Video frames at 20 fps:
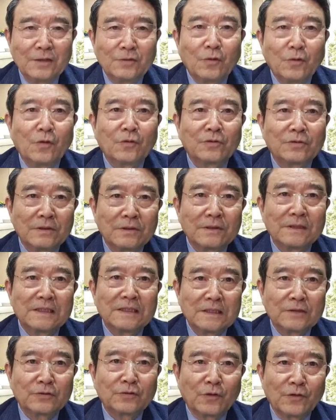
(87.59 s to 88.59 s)
또 그런
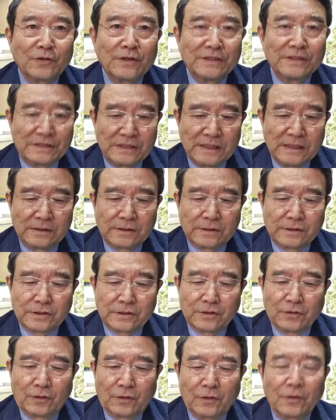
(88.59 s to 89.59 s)
일이 또 있,
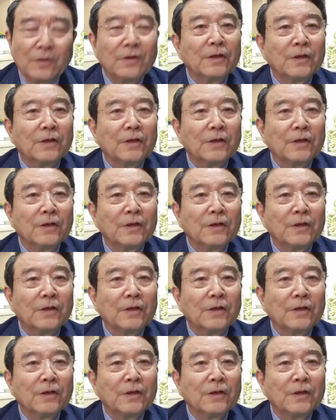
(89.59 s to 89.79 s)
있었죠.